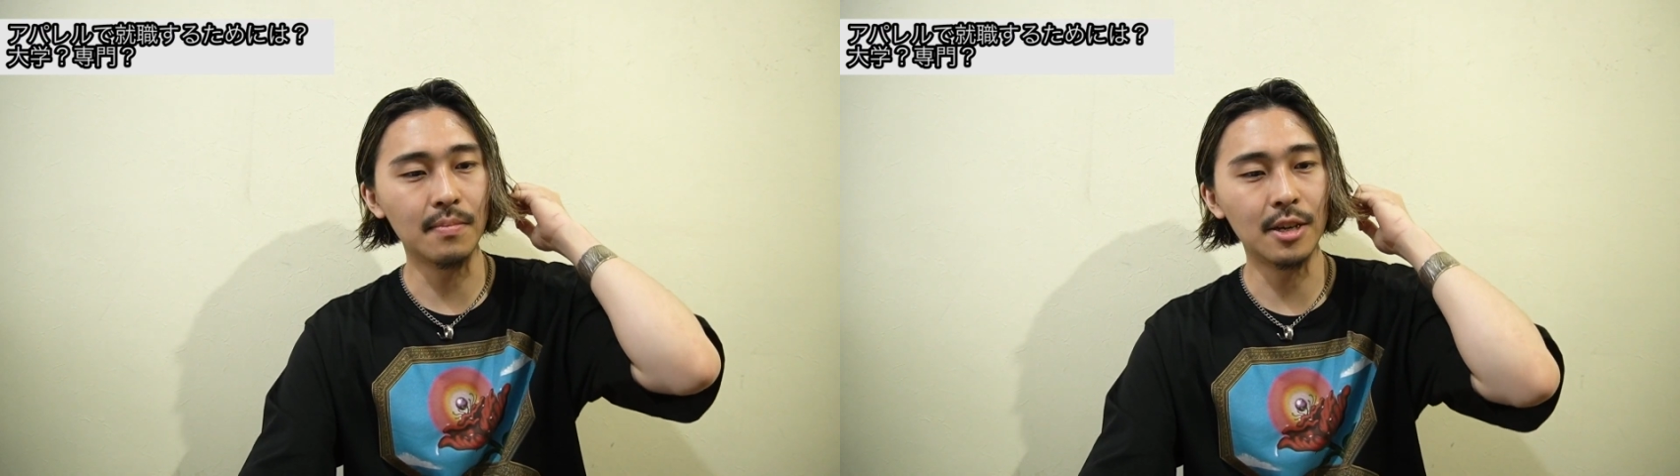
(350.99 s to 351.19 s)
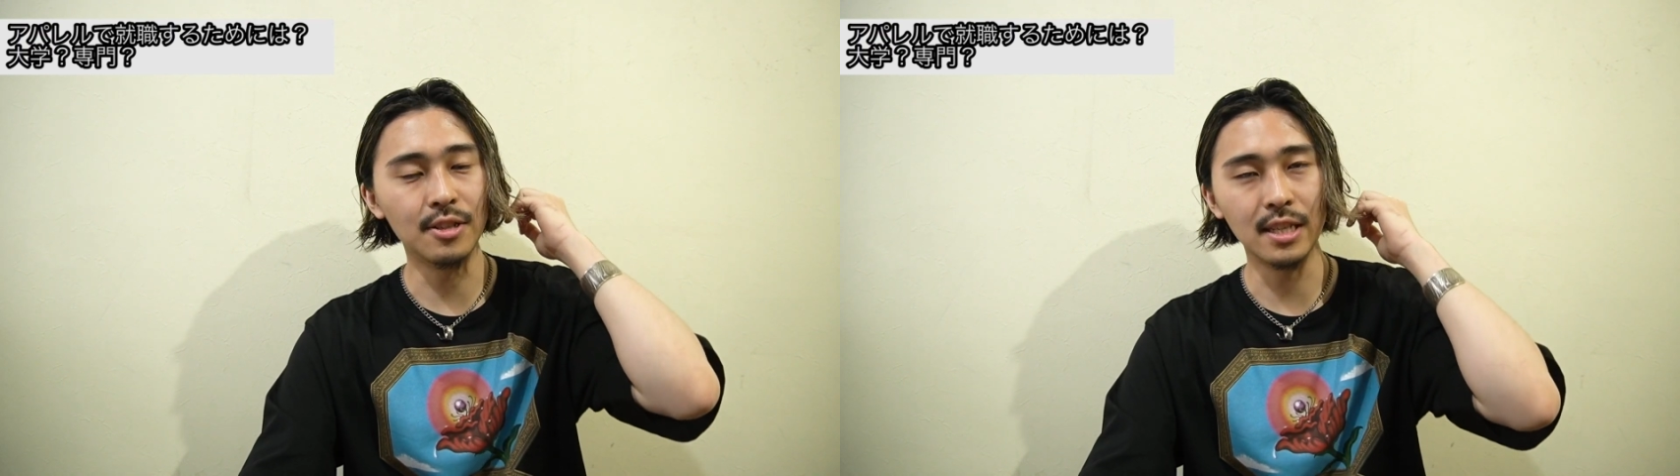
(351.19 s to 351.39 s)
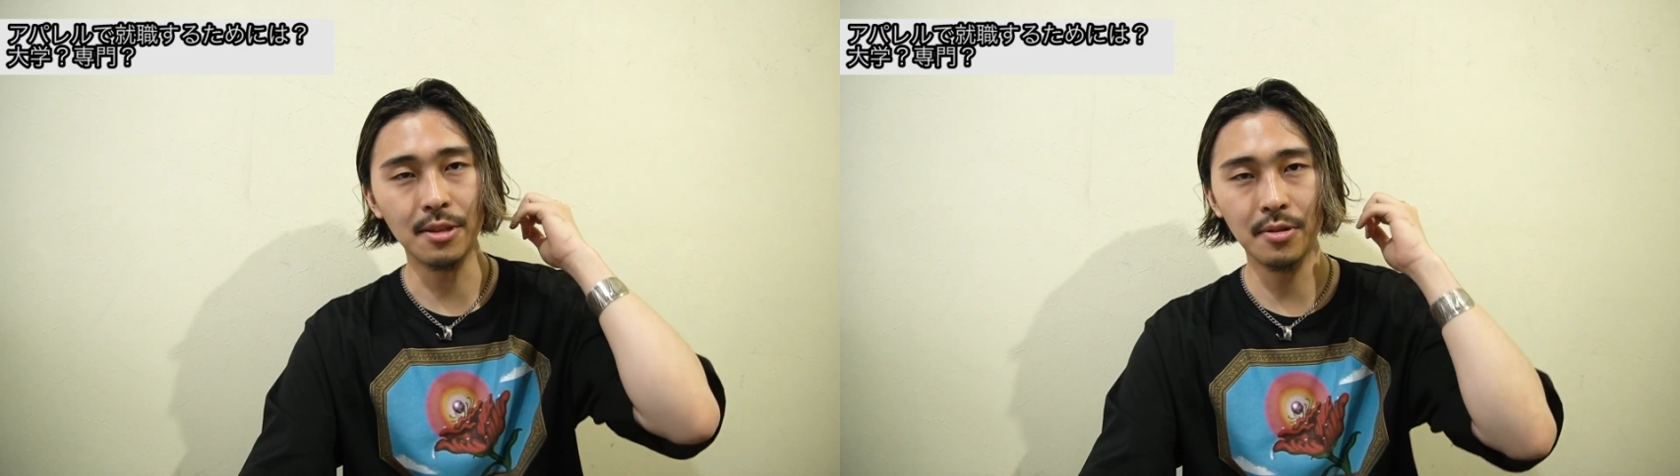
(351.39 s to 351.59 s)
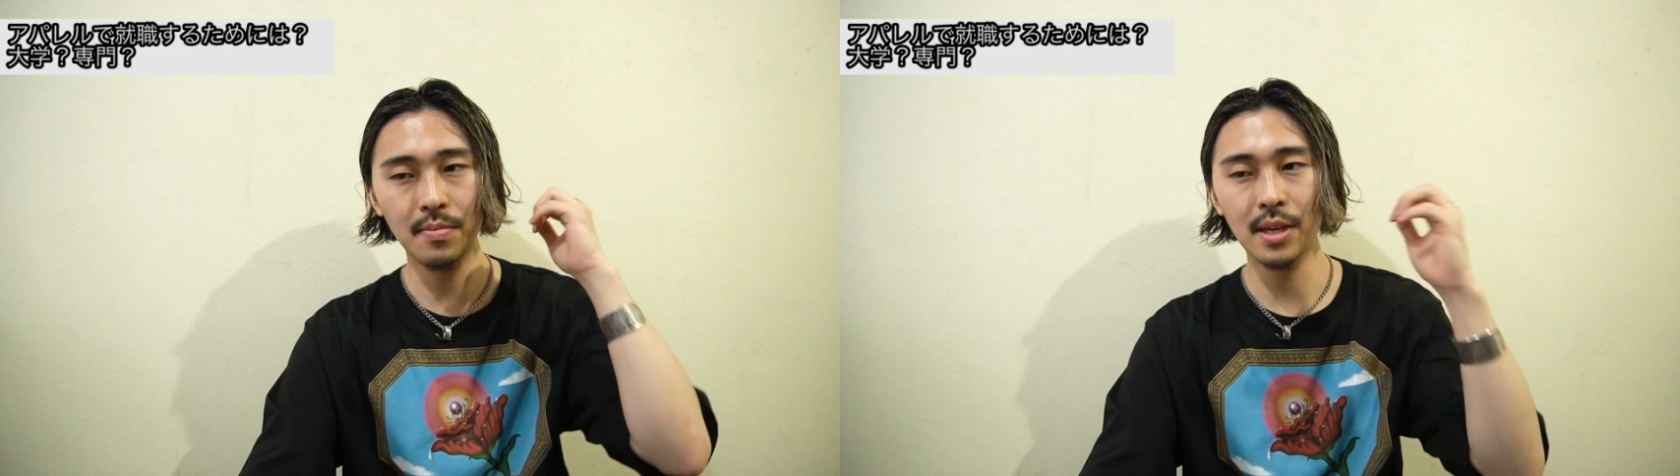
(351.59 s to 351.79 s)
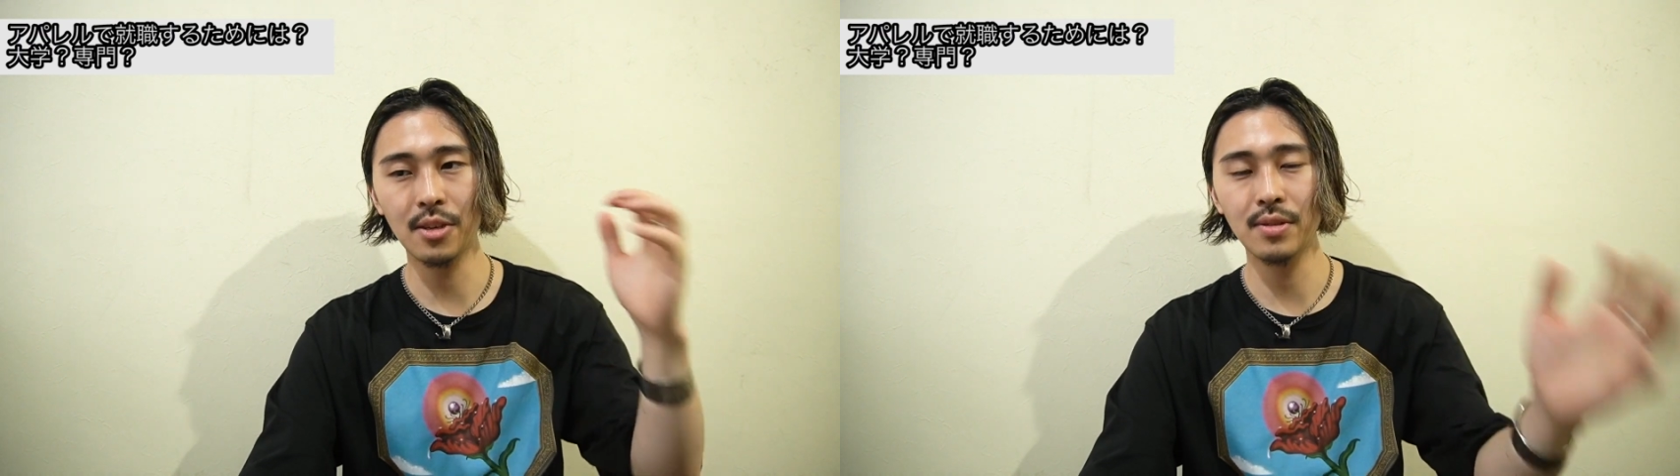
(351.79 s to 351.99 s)
マルチにいろいろ
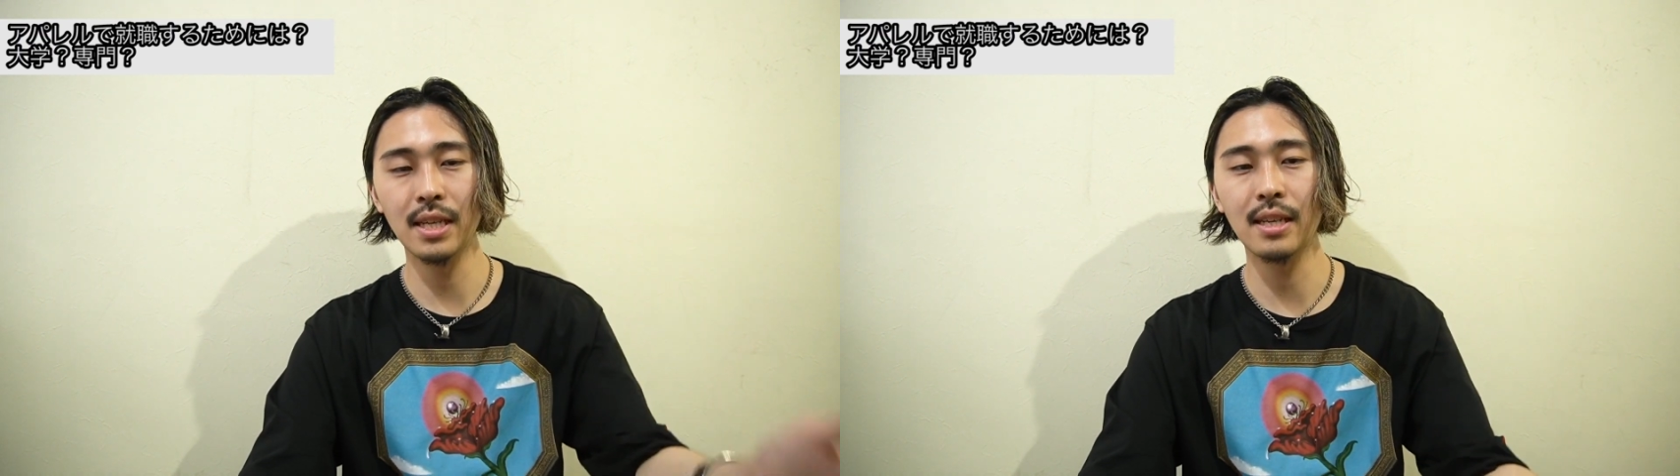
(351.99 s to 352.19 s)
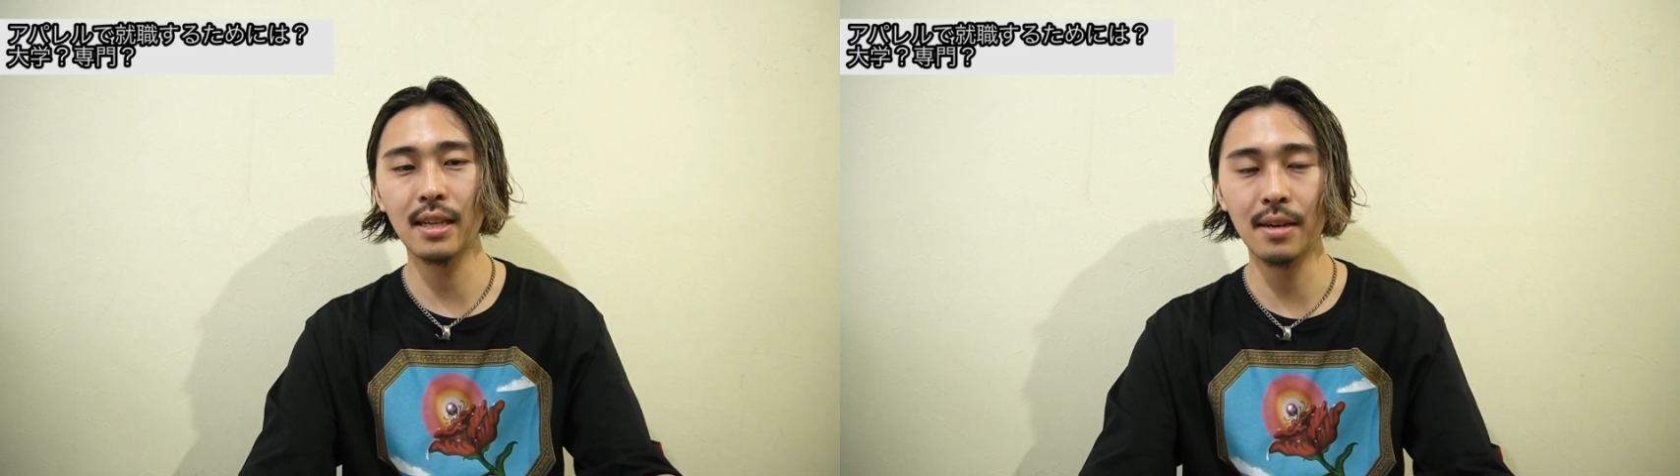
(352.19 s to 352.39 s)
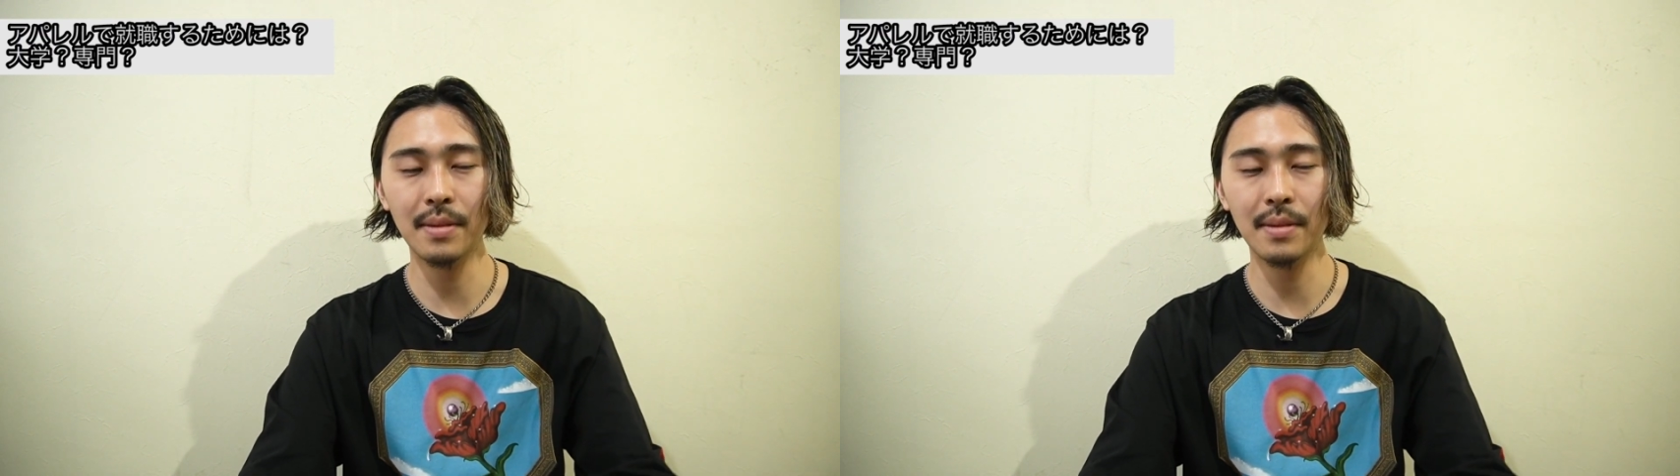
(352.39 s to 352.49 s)
勉強してきた、